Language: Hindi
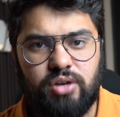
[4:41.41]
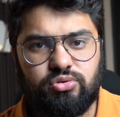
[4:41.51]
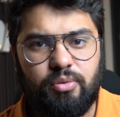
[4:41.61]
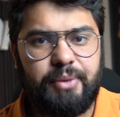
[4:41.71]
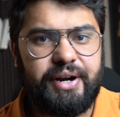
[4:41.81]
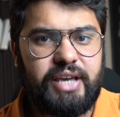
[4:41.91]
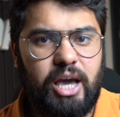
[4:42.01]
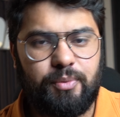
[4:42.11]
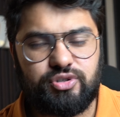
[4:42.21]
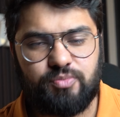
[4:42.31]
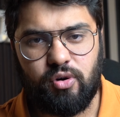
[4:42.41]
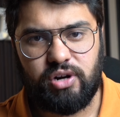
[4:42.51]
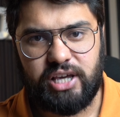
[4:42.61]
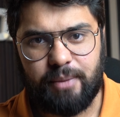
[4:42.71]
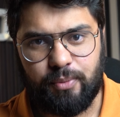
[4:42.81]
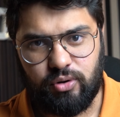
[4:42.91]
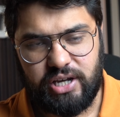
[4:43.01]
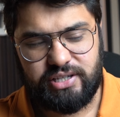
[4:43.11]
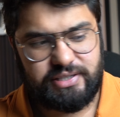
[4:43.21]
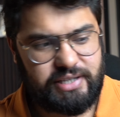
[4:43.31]
तो मिड कैप और स्मॉल कैप हो
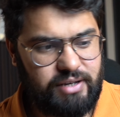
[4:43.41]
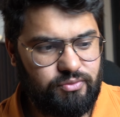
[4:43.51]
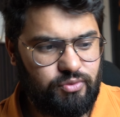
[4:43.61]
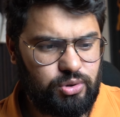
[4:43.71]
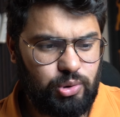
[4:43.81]
गया जैसे वो